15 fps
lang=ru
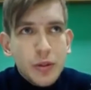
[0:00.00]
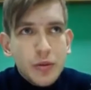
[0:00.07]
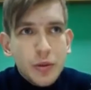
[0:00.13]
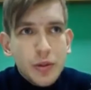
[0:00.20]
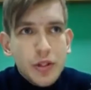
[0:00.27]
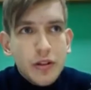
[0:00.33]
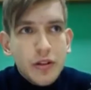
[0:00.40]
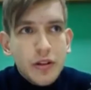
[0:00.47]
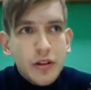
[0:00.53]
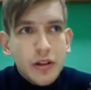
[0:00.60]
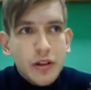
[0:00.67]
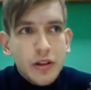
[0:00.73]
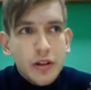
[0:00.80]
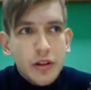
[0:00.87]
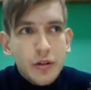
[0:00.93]
очередь, к
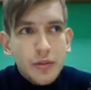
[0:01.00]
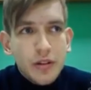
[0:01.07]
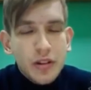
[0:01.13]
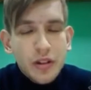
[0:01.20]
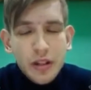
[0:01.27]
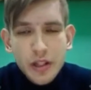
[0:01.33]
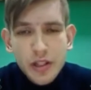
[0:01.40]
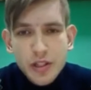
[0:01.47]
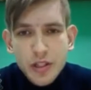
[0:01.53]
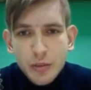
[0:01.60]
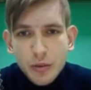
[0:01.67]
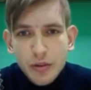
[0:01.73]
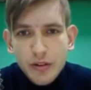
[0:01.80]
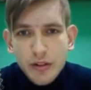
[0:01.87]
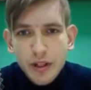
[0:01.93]
их э, психологическому
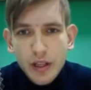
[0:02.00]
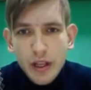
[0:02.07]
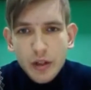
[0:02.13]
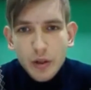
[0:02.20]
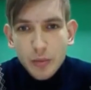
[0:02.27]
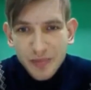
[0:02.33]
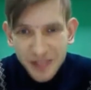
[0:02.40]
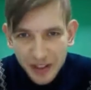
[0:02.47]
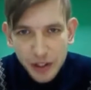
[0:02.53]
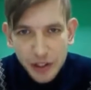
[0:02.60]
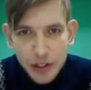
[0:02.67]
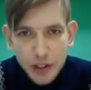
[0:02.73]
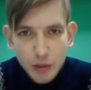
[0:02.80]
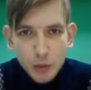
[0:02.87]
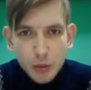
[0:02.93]
состоянию,
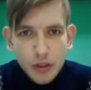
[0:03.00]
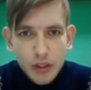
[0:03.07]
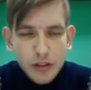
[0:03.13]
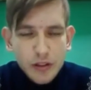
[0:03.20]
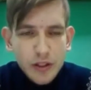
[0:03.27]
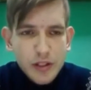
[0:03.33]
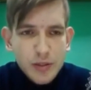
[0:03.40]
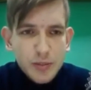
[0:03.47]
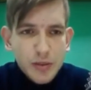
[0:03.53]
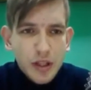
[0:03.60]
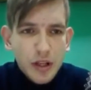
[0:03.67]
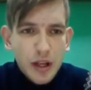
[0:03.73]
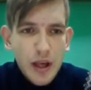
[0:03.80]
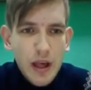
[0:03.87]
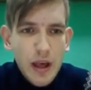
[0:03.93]
психическому, да, скажем
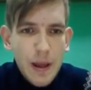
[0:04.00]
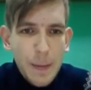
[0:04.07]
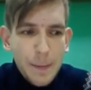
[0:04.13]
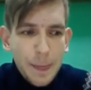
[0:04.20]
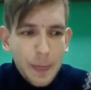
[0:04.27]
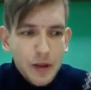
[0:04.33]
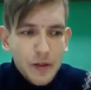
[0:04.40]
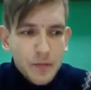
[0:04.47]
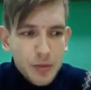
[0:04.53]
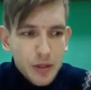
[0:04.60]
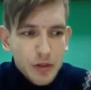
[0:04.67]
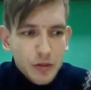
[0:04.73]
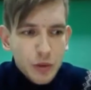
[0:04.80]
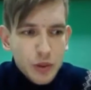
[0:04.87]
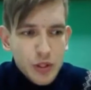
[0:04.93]
так, э, в
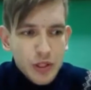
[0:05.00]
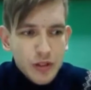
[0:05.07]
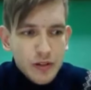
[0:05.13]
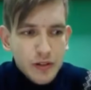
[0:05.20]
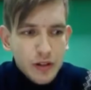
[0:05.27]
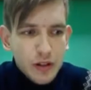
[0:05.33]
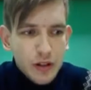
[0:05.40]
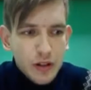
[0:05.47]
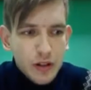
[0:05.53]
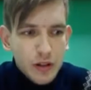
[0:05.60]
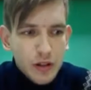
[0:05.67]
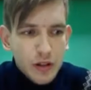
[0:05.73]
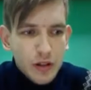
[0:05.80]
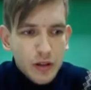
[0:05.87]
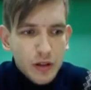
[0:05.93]
первую очередь,
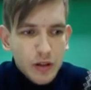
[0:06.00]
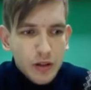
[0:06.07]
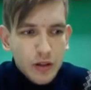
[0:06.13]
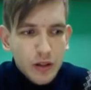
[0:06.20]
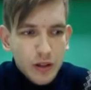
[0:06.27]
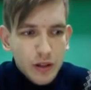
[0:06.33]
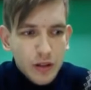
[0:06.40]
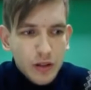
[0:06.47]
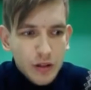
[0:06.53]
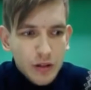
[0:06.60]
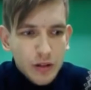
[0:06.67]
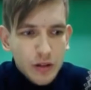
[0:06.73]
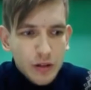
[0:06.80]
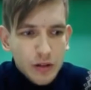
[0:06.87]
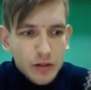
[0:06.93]
и к их
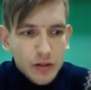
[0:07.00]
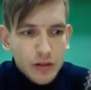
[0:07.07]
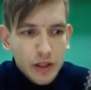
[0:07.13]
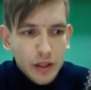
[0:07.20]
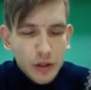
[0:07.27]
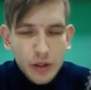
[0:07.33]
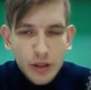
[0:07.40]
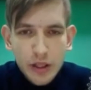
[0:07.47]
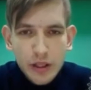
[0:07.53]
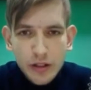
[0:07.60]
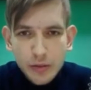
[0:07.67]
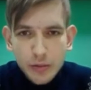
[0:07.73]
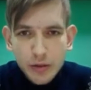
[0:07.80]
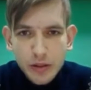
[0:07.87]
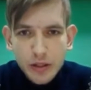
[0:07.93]
э, состоянию
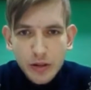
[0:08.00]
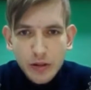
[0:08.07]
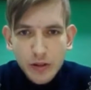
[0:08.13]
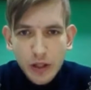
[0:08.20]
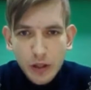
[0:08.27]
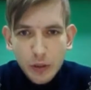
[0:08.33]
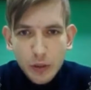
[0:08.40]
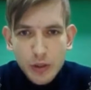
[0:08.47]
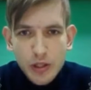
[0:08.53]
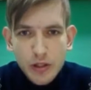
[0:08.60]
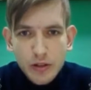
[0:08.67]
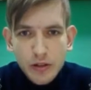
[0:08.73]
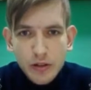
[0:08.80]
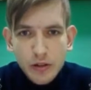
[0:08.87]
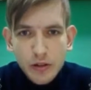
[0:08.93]
организма, да, во вторую
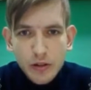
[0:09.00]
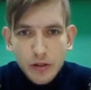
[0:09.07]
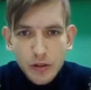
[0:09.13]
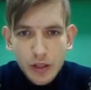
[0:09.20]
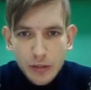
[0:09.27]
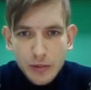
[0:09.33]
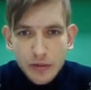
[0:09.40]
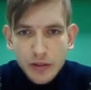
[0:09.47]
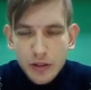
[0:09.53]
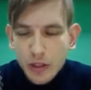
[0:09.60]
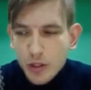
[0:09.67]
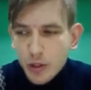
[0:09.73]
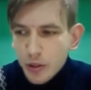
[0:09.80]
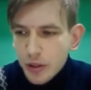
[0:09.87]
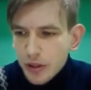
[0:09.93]
очередь. Да, мы видели,
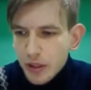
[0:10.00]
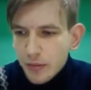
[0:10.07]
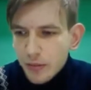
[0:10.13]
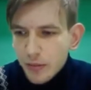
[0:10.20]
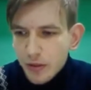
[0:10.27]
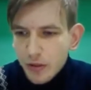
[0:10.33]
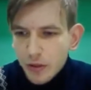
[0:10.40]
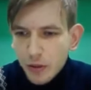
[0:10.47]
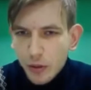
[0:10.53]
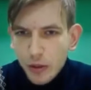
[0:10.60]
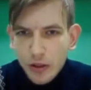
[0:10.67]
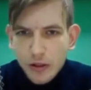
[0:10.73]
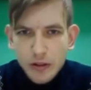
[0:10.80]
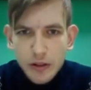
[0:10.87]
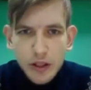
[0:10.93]
что они там
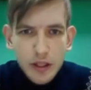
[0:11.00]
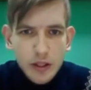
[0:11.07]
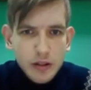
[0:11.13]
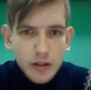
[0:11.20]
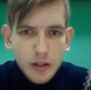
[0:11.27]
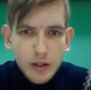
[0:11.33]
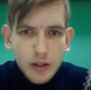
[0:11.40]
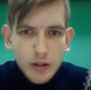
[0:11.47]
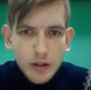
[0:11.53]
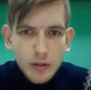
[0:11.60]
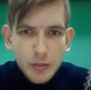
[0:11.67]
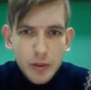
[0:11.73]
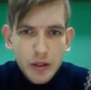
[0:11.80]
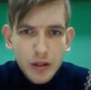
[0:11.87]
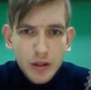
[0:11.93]
курили сигареты и
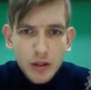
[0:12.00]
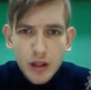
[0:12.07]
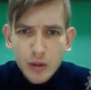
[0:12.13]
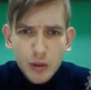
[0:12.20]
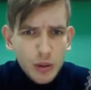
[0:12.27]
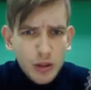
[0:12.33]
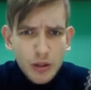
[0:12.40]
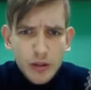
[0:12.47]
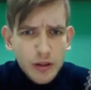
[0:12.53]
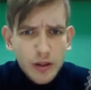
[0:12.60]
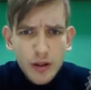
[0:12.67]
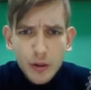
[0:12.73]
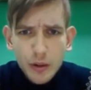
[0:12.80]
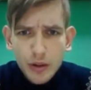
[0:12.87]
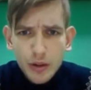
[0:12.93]
пили алкоголь.
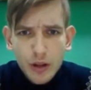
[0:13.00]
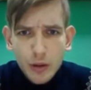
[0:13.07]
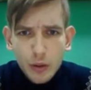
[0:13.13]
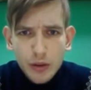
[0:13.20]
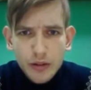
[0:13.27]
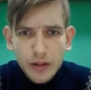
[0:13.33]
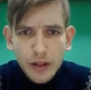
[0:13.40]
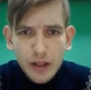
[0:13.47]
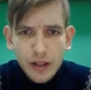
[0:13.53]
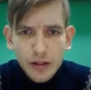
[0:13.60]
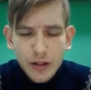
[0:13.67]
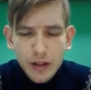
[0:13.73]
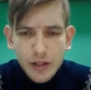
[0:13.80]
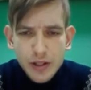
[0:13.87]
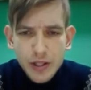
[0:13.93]
Никакой алкоголь и сигареты,
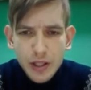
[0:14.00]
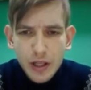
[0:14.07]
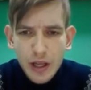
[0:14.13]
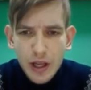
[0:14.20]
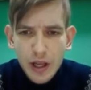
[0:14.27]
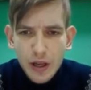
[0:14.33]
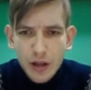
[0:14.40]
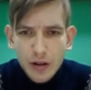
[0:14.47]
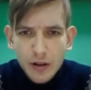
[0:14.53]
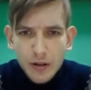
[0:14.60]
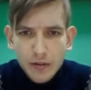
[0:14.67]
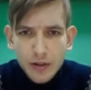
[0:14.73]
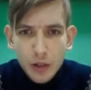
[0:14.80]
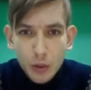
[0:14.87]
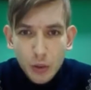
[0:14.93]
конечно, в
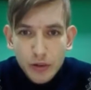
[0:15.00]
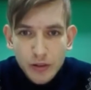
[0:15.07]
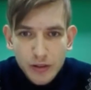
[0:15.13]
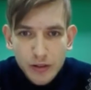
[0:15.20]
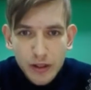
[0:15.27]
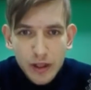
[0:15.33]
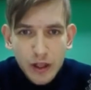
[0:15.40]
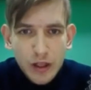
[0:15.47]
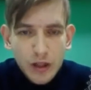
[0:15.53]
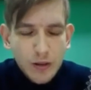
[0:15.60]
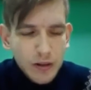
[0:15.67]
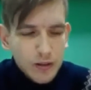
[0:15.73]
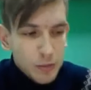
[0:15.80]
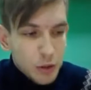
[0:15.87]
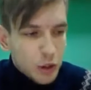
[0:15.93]
такое состояние,
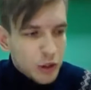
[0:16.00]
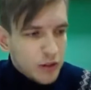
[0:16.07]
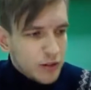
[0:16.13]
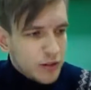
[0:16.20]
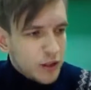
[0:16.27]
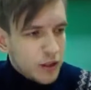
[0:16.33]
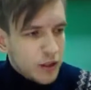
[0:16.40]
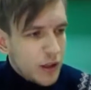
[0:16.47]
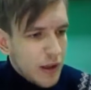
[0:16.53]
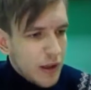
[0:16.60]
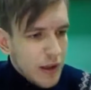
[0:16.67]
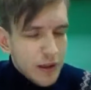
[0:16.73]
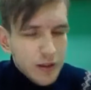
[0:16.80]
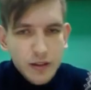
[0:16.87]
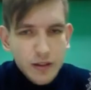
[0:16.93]
измененное состояние
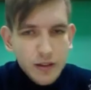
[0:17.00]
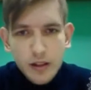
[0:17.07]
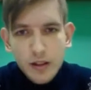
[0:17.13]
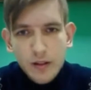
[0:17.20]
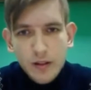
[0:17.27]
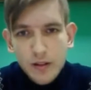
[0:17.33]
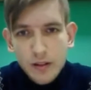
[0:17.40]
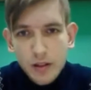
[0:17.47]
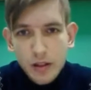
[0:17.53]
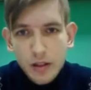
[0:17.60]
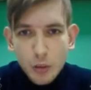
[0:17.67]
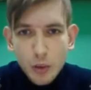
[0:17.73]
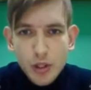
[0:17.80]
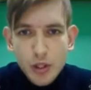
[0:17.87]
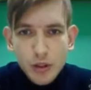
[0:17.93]
сознания ввести не
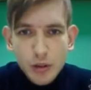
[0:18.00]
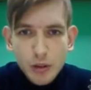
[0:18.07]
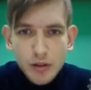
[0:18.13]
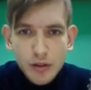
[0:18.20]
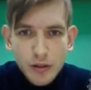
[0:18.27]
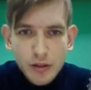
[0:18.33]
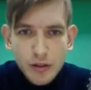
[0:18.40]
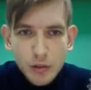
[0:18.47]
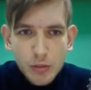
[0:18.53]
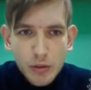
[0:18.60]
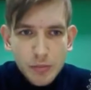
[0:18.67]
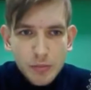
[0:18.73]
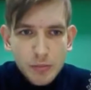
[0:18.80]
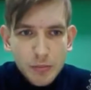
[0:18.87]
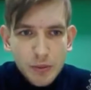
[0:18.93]
может. То есть, есть у меня
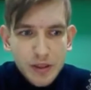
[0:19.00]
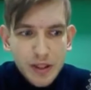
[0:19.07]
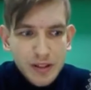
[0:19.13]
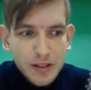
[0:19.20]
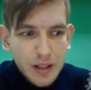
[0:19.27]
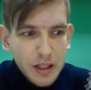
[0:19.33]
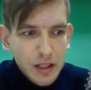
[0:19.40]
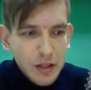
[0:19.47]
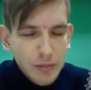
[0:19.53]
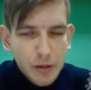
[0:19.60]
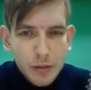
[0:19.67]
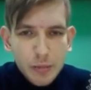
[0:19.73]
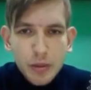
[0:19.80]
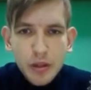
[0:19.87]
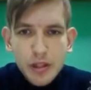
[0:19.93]
подозрение,
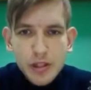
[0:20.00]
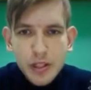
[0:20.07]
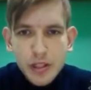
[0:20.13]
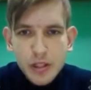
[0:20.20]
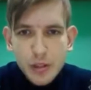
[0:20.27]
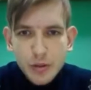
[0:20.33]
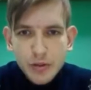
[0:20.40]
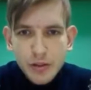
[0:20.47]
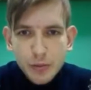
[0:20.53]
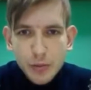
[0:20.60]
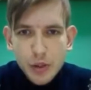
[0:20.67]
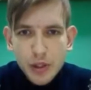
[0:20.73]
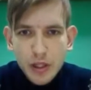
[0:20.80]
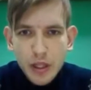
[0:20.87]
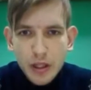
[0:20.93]
предположение, предположение, что,
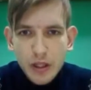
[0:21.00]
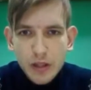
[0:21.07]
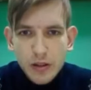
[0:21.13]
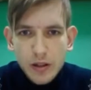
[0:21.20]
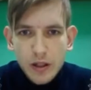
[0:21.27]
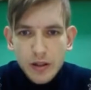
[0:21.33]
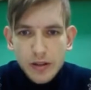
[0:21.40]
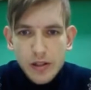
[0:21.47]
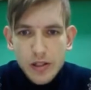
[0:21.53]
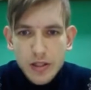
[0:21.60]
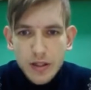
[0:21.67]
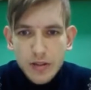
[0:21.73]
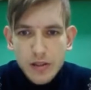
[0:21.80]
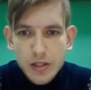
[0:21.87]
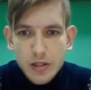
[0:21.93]
возможно, какие-то
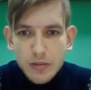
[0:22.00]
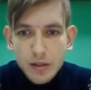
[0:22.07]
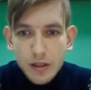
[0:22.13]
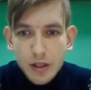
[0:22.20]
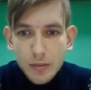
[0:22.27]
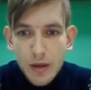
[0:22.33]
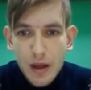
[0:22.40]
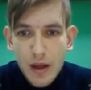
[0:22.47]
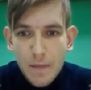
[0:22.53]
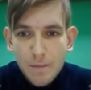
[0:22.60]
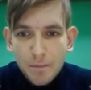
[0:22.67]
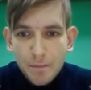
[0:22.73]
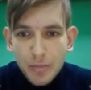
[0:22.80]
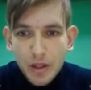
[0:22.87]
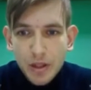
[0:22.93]
наркотические вещества там,
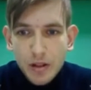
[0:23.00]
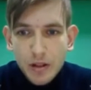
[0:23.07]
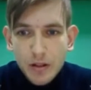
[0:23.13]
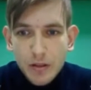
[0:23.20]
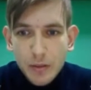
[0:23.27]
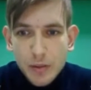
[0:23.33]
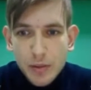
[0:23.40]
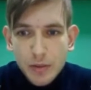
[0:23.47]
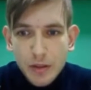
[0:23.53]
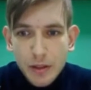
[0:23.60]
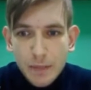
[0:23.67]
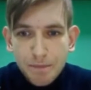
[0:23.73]
э, в общем-то,